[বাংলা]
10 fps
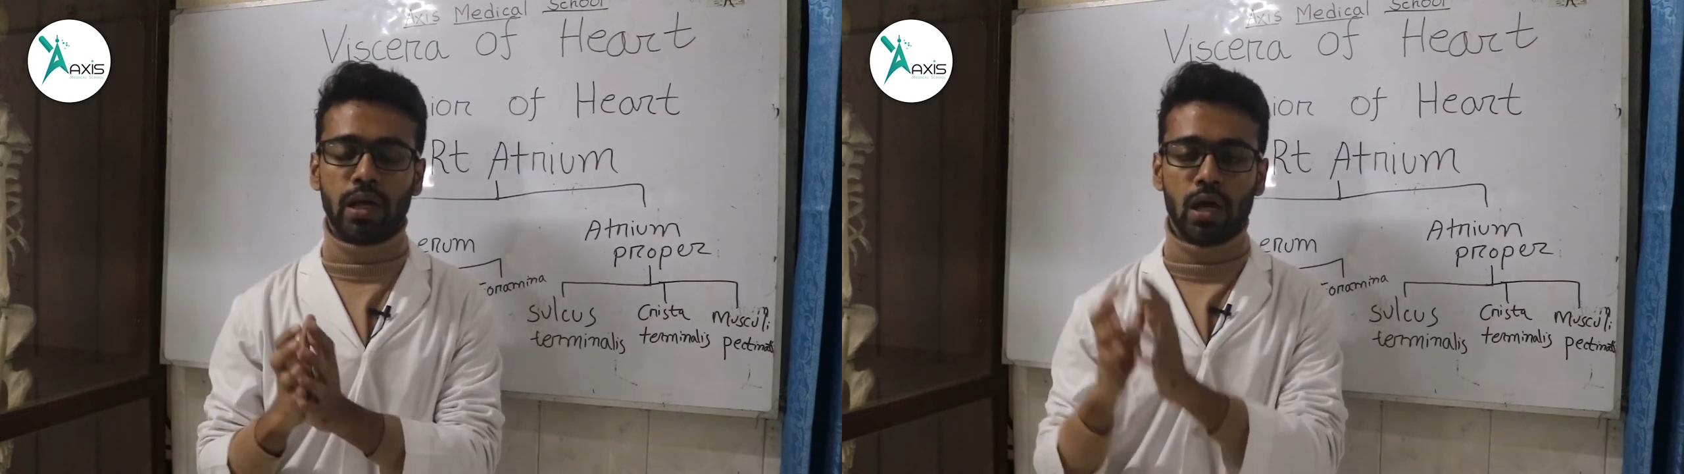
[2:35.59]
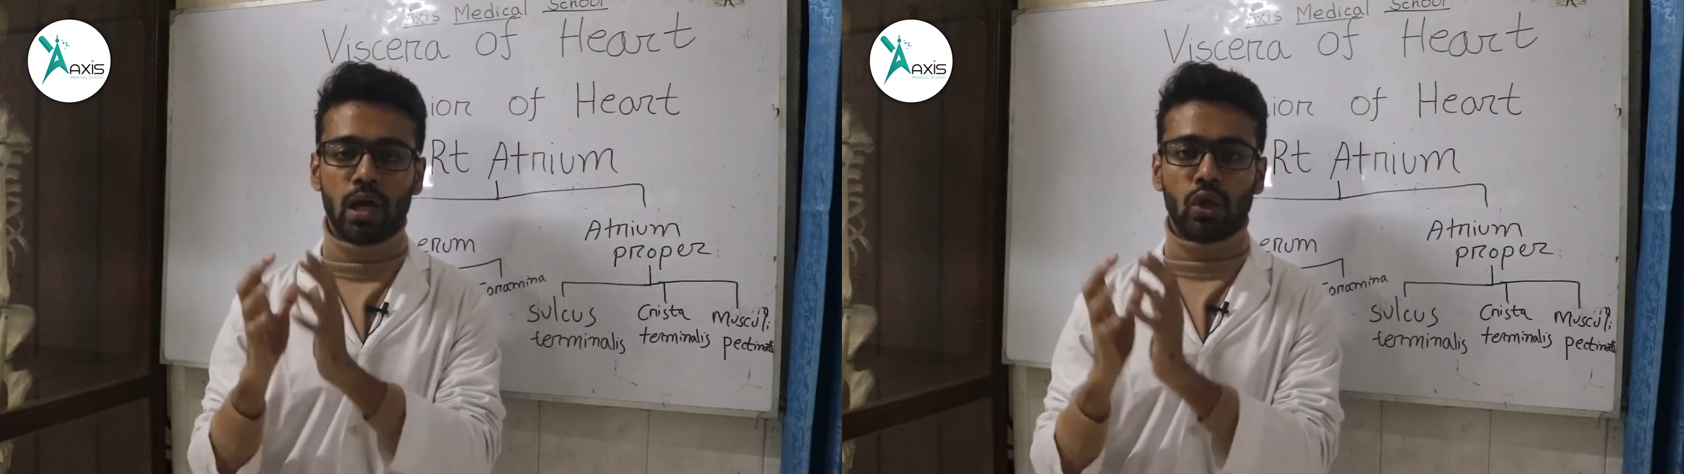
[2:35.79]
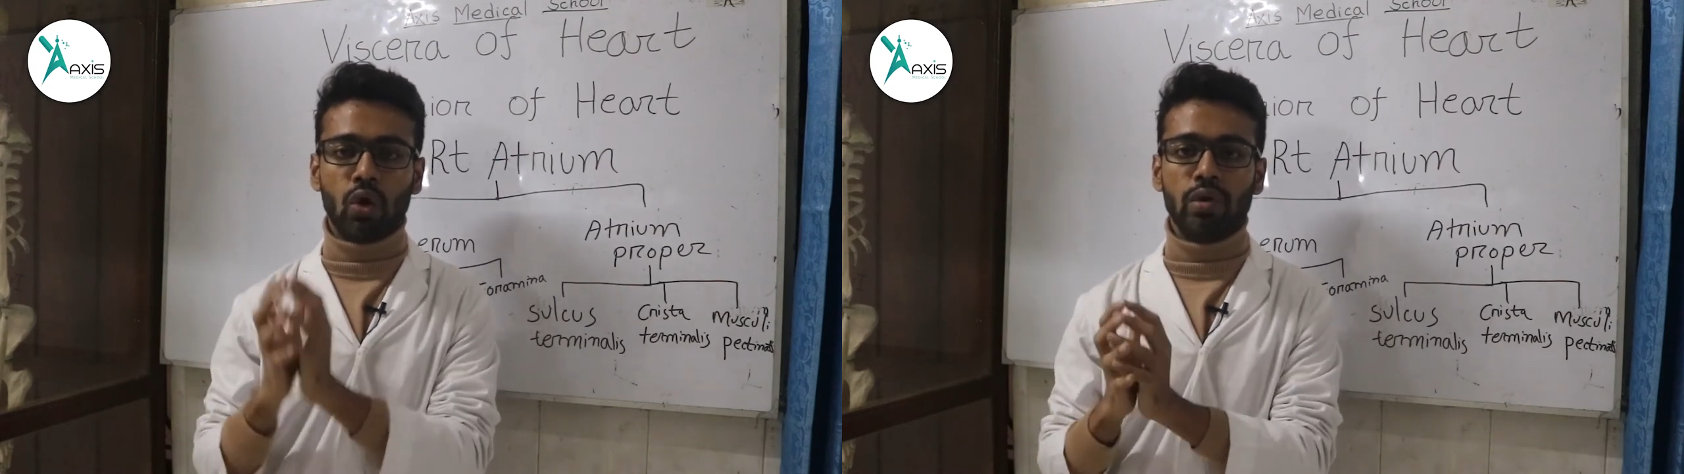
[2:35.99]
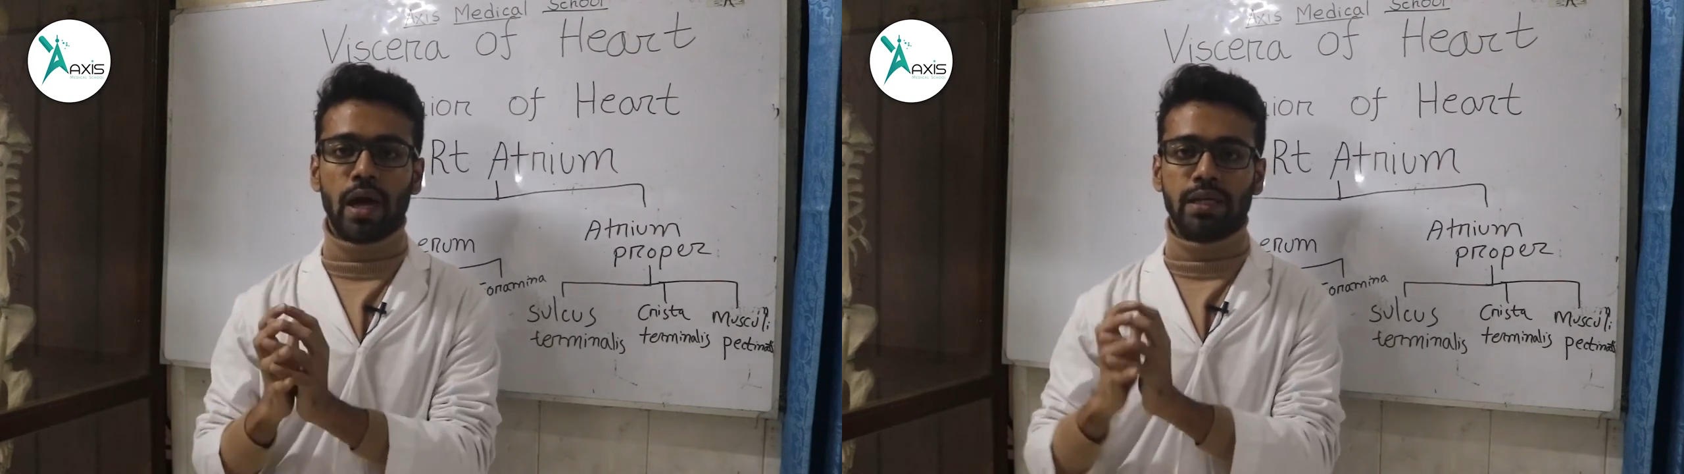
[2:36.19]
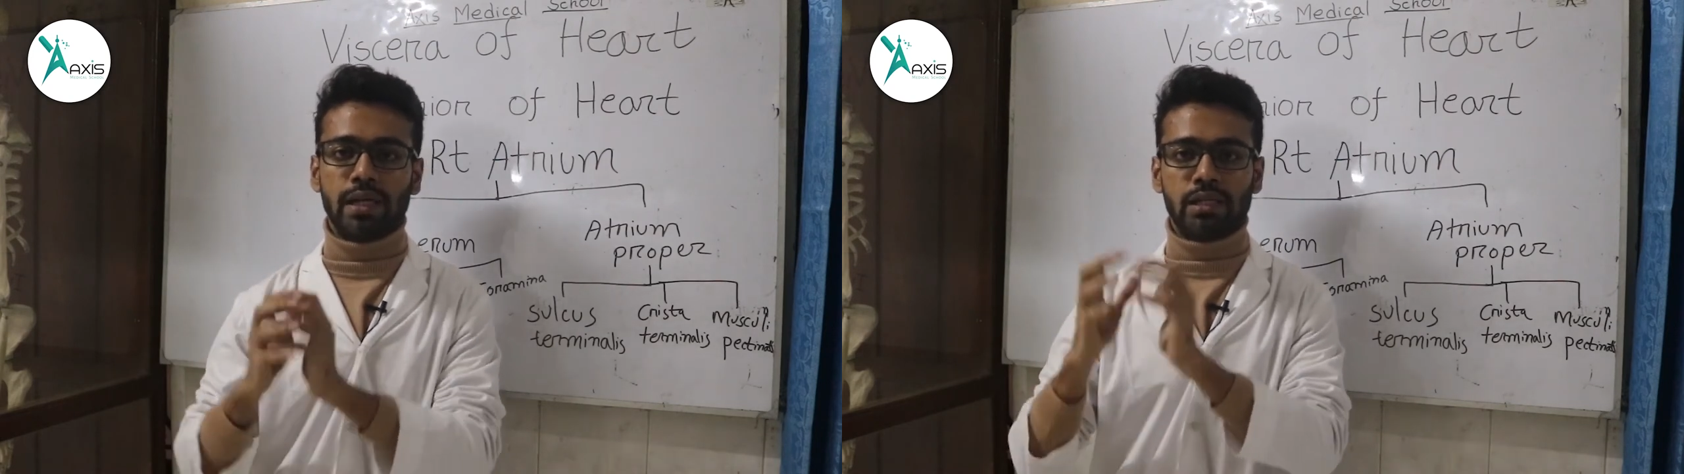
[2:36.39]
দিয়ে তখন
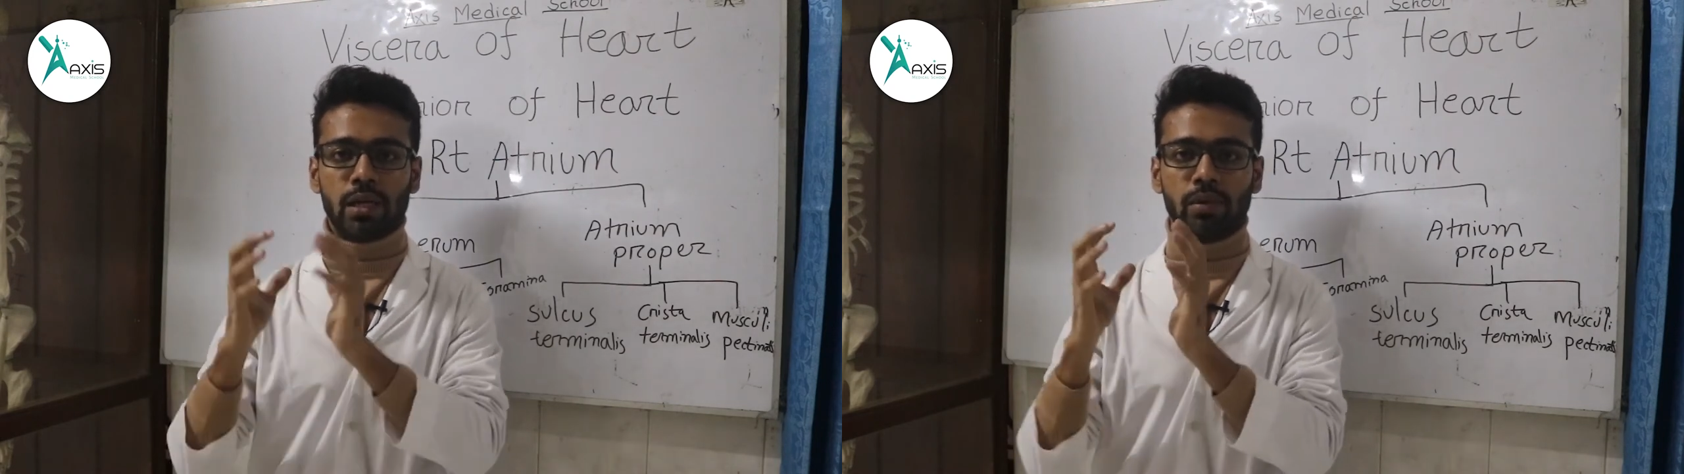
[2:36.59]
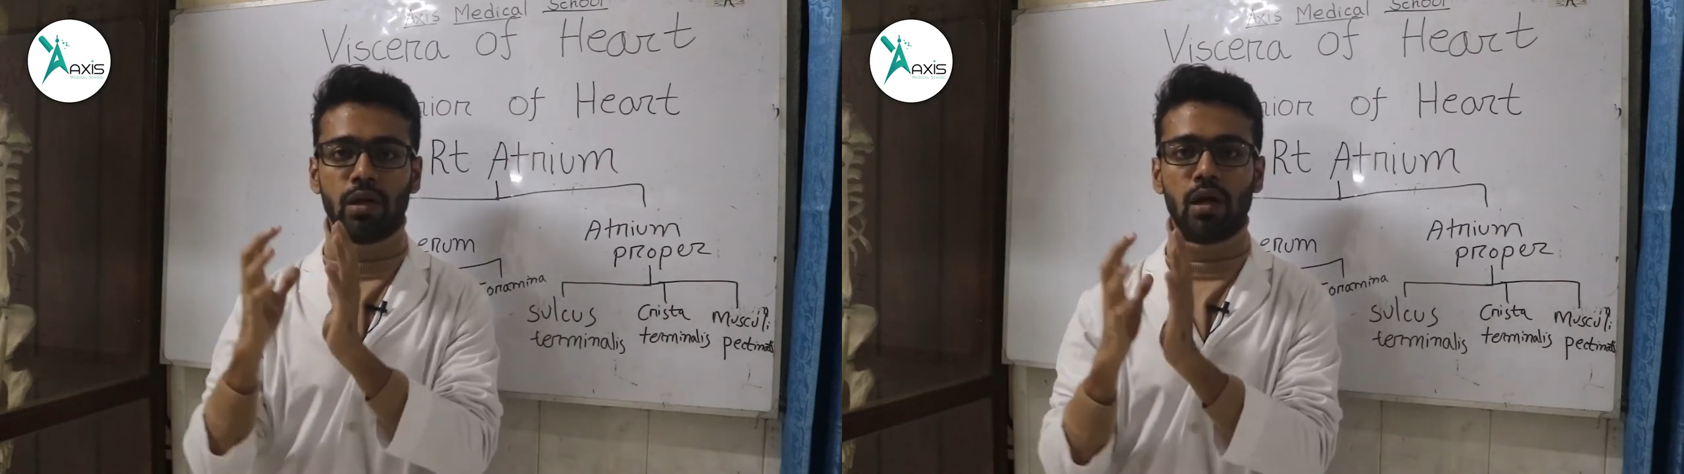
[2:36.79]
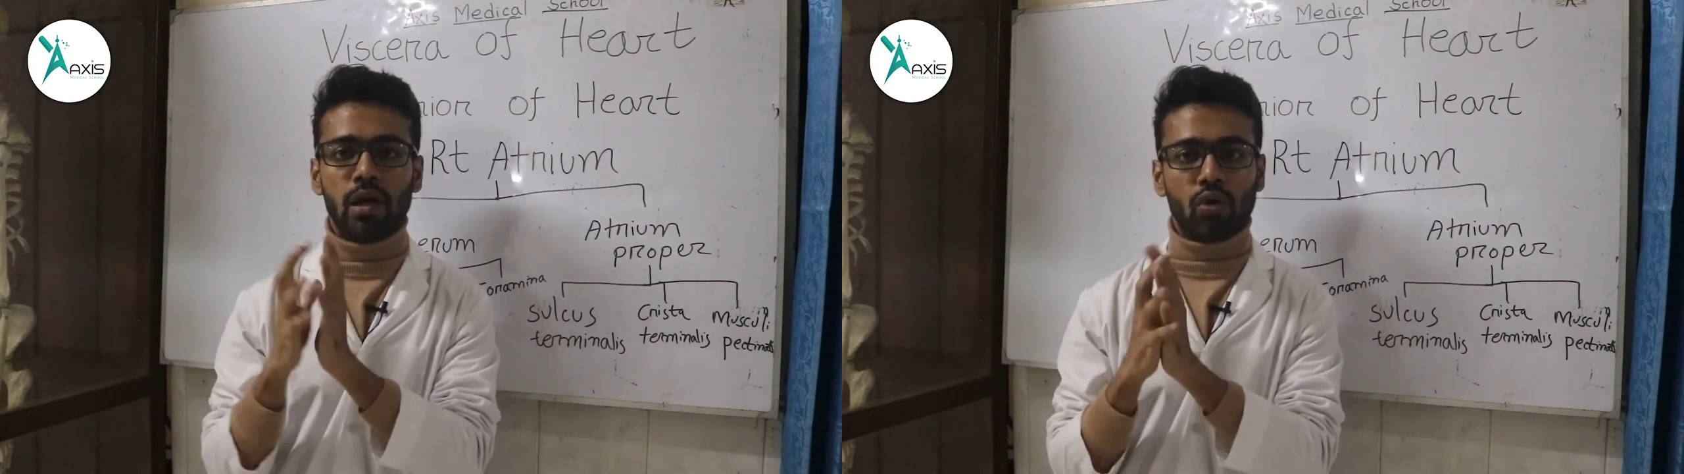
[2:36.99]
রাইট অ্যাট্রিয়ামটা